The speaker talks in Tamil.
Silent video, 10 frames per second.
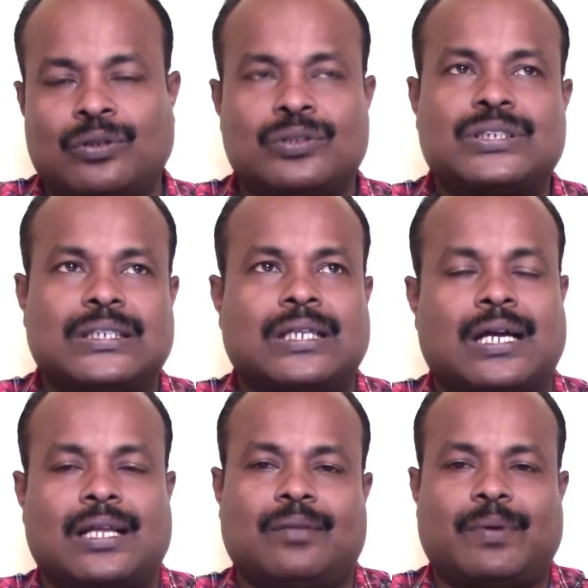
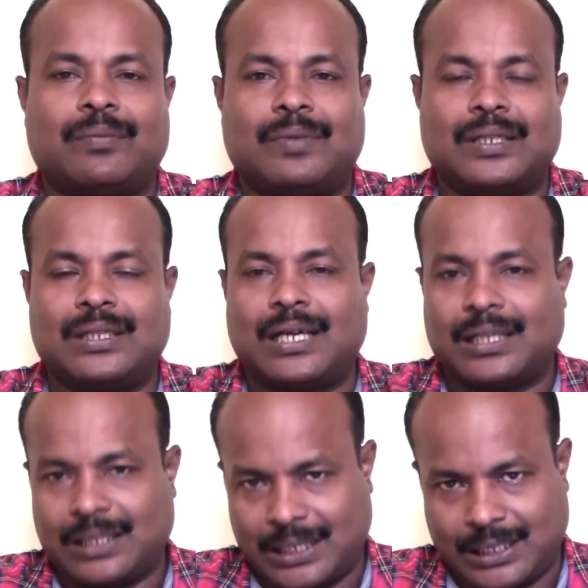யோசிச்சிருந்தாங்கன்னா இந்த படம் முடிந்து
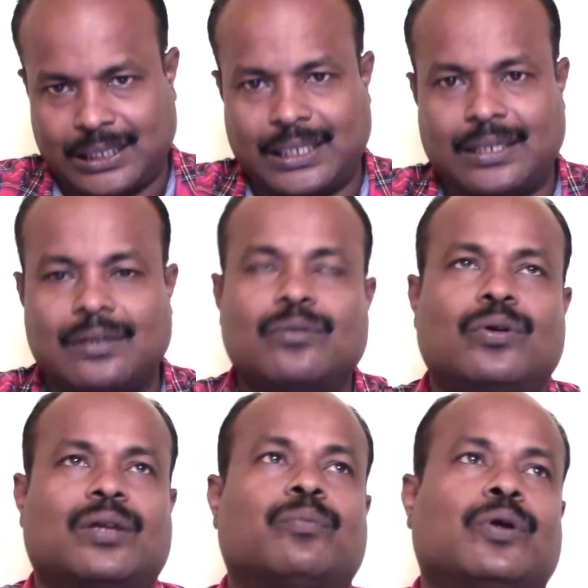அடுத்த கட்டத்தை
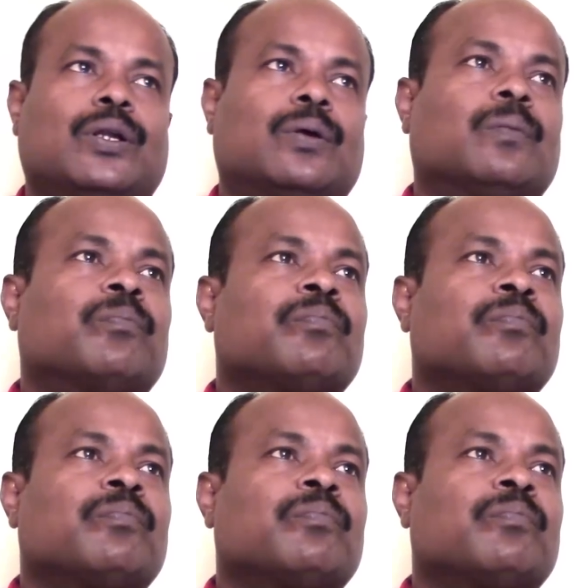நோக்கி போயிருக்கோம்